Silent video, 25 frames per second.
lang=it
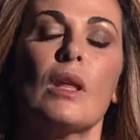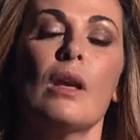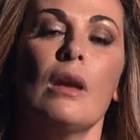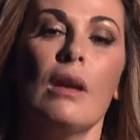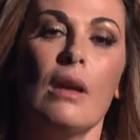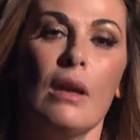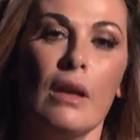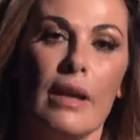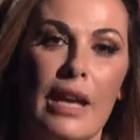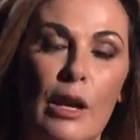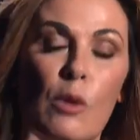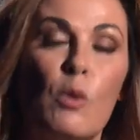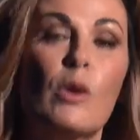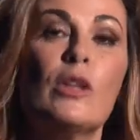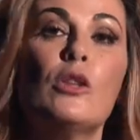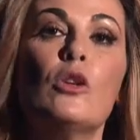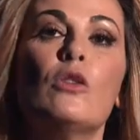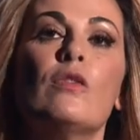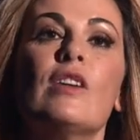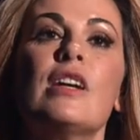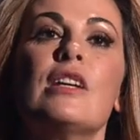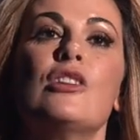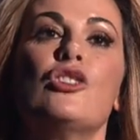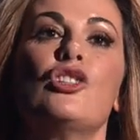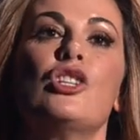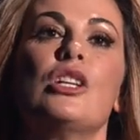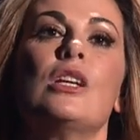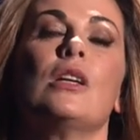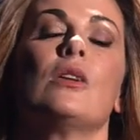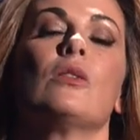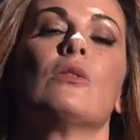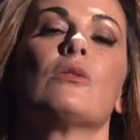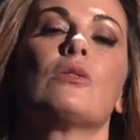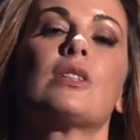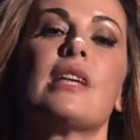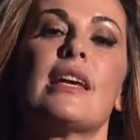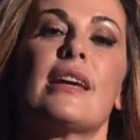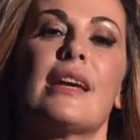E quando vai in
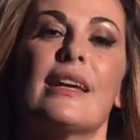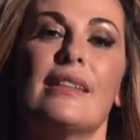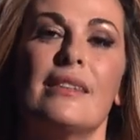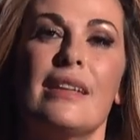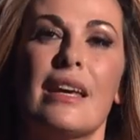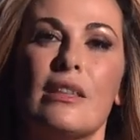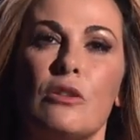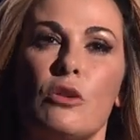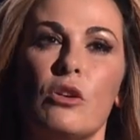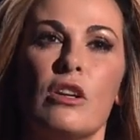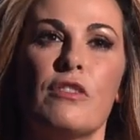giro sai che dietro